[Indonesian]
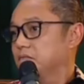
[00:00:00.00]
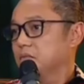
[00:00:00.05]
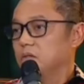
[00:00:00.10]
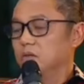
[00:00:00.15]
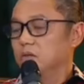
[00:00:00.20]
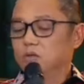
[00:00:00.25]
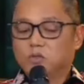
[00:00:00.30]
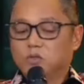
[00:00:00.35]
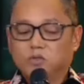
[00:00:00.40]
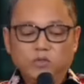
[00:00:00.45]

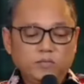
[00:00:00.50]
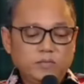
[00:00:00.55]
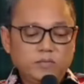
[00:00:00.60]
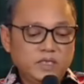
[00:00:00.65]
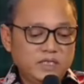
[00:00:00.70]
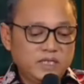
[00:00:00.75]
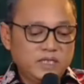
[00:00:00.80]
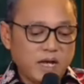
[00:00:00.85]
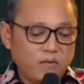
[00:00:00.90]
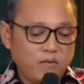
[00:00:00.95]
untuk
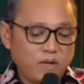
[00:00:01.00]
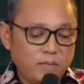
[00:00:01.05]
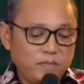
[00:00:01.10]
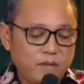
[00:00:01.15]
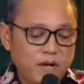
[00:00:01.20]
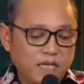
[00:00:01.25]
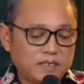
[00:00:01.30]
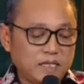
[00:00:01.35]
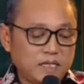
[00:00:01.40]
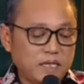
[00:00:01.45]
menjawab
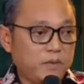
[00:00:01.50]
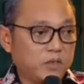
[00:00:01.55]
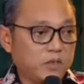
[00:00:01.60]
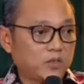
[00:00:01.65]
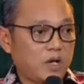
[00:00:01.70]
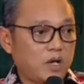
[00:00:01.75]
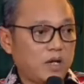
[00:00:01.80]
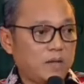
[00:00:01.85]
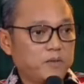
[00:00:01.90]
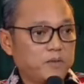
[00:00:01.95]
banyak
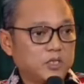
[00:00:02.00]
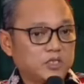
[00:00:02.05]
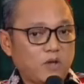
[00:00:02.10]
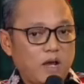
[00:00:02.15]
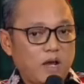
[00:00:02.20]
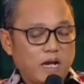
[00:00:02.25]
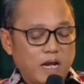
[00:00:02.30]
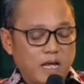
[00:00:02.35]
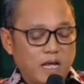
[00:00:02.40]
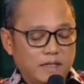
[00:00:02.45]

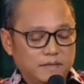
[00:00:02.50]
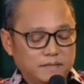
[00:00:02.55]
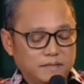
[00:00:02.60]
persoalan-persoalan.